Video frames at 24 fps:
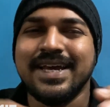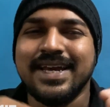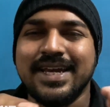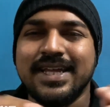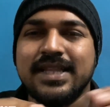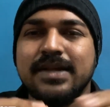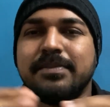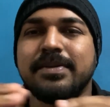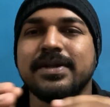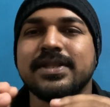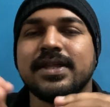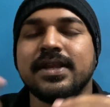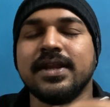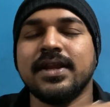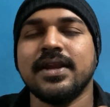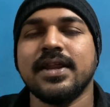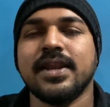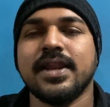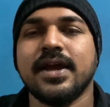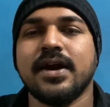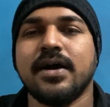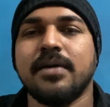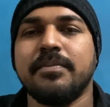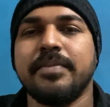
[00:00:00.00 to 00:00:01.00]
இதை பற்றினா
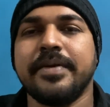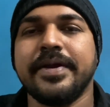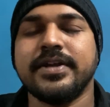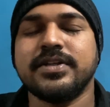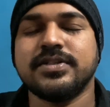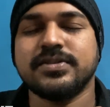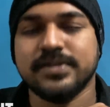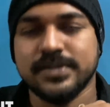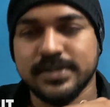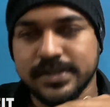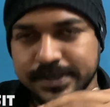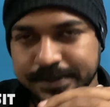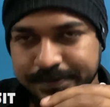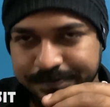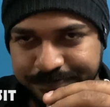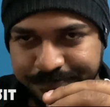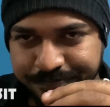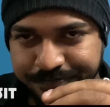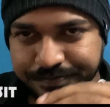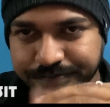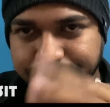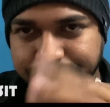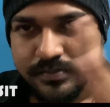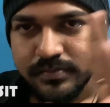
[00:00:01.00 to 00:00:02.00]
நிறைய அப்டேட்ஸ் வந்து
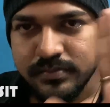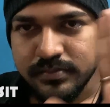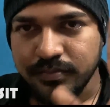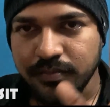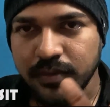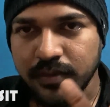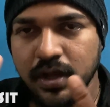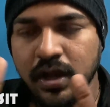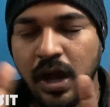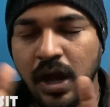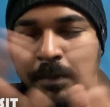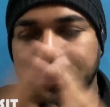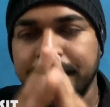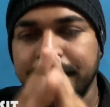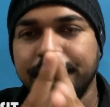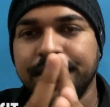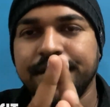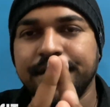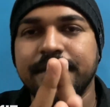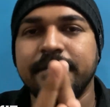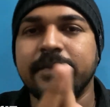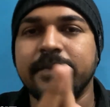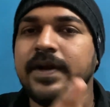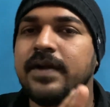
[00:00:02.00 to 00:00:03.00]

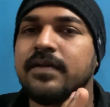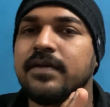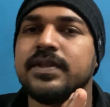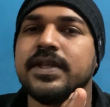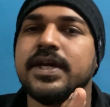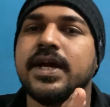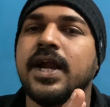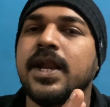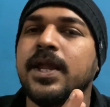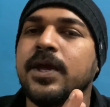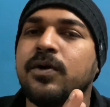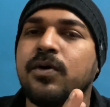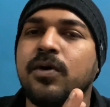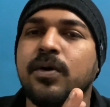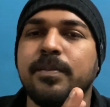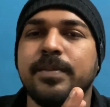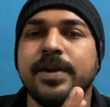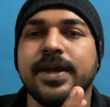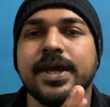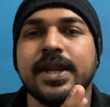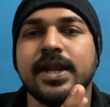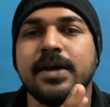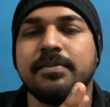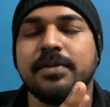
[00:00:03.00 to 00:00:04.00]
காமிகான் ஈவெண்ட்டில் வந்து கிடைக்கும்
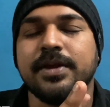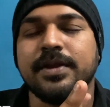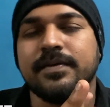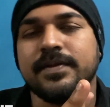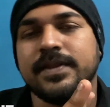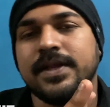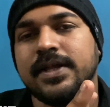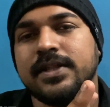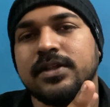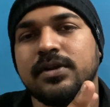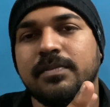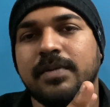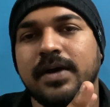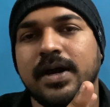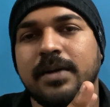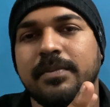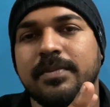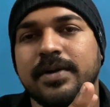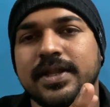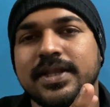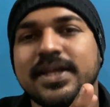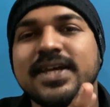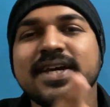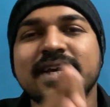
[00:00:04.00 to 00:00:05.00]
அப்படிங்கிற மாதிரி வந்து
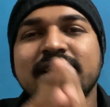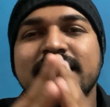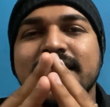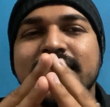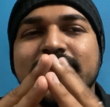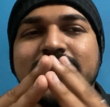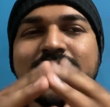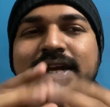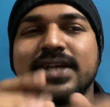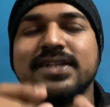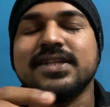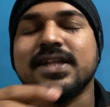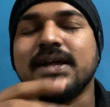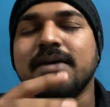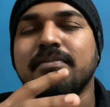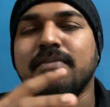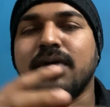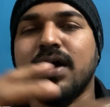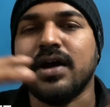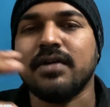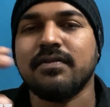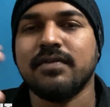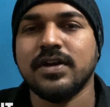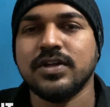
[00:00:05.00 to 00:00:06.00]
எதிர்பார்க்கப்பட்டது இதுதான்
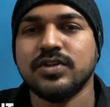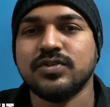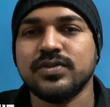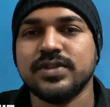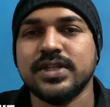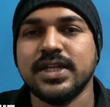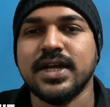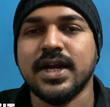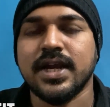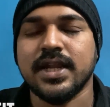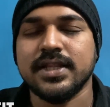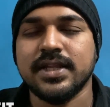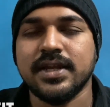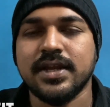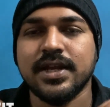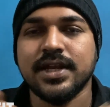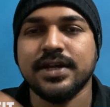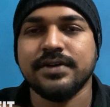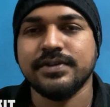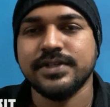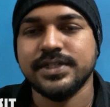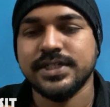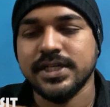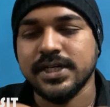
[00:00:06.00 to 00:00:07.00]
மார்வலை சுற்றி நடந்துட்டு
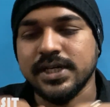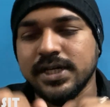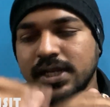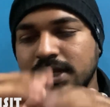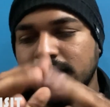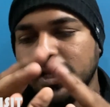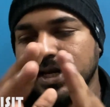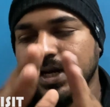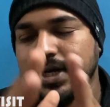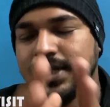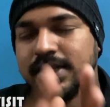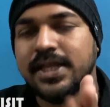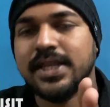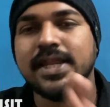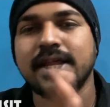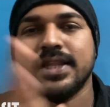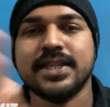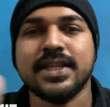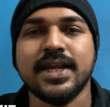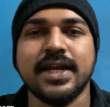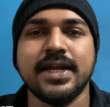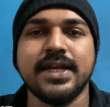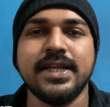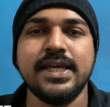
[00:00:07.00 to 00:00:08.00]
இருக்க விஷயங்கள் அதே
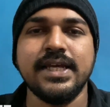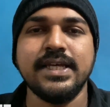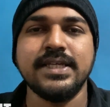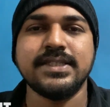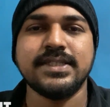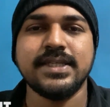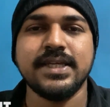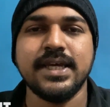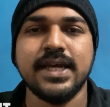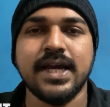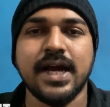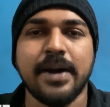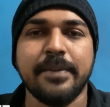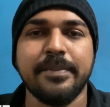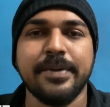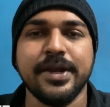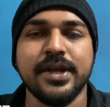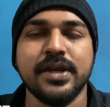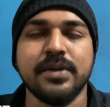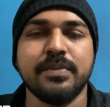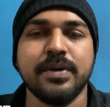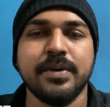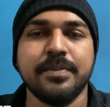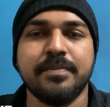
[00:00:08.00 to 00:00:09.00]
நேரத்தில் டிசி
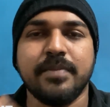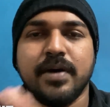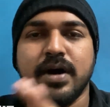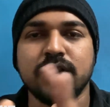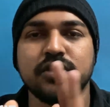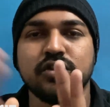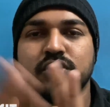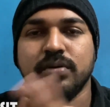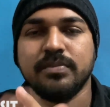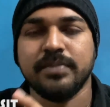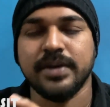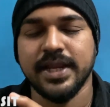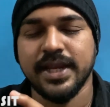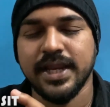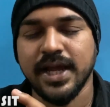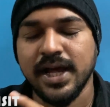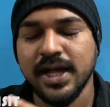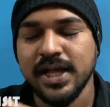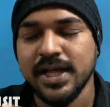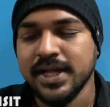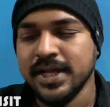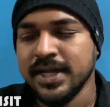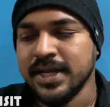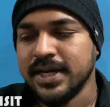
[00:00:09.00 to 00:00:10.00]
அப்படின்ட்டு போய் பார்த்தோம் அப்படின்னா
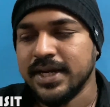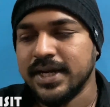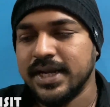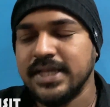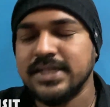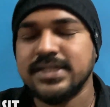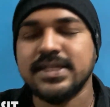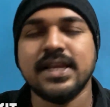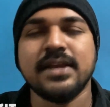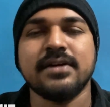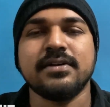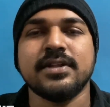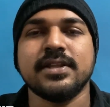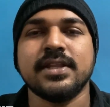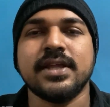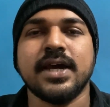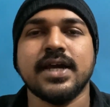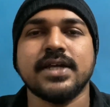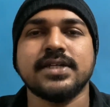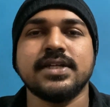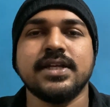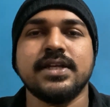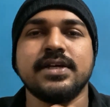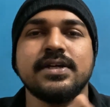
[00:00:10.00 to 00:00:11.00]
டிசியில் வந்து
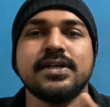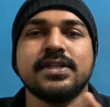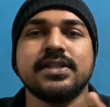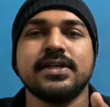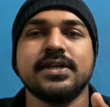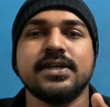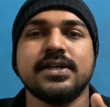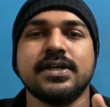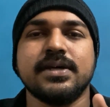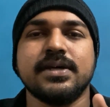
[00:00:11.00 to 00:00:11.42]
ஆக்சுவலி வந்து